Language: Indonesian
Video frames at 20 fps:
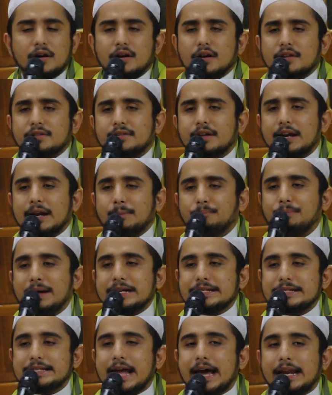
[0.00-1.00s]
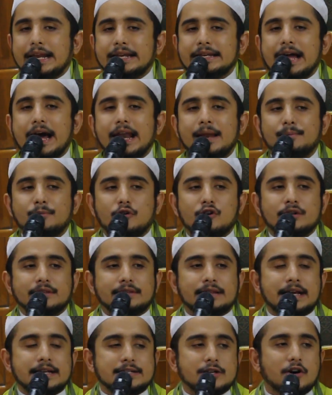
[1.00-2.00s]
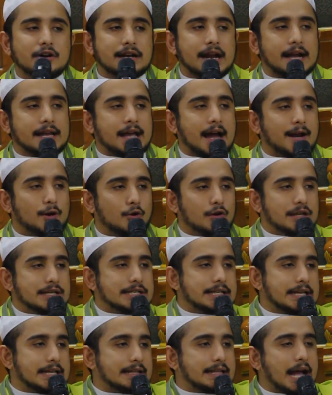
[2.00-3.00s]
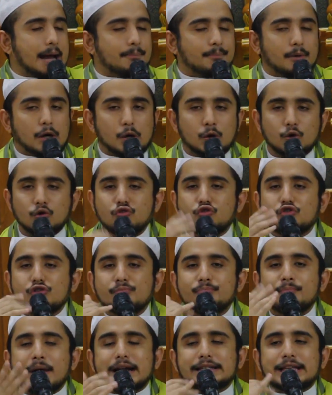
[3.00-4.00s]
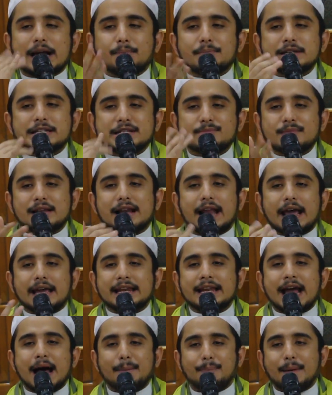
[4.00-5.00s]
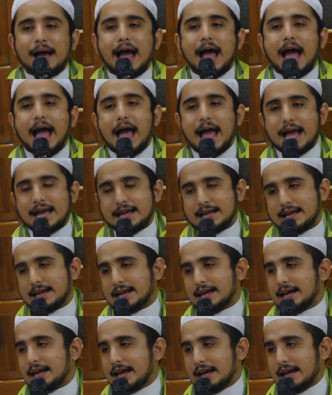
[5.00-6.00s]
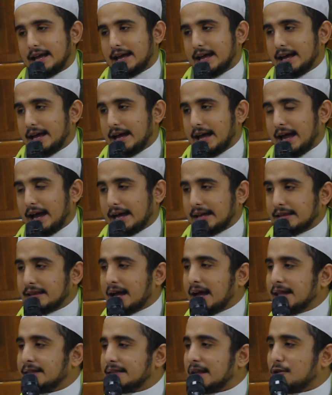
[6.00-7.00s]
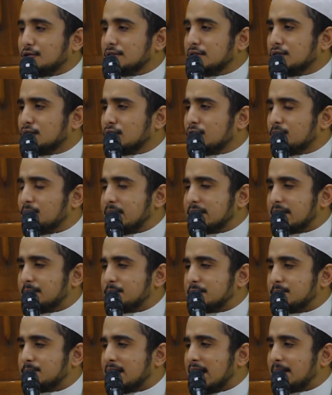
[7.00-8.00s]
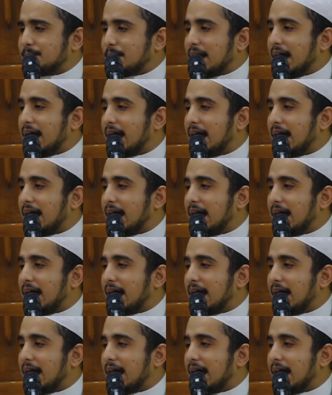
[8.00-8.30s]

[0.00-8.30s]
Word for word: Terlepas dari dalam konteks orang yang nulis kitab. Hukum baca bismillah ini apa? Nah, kita kan taunya hukum baca bismillah apa?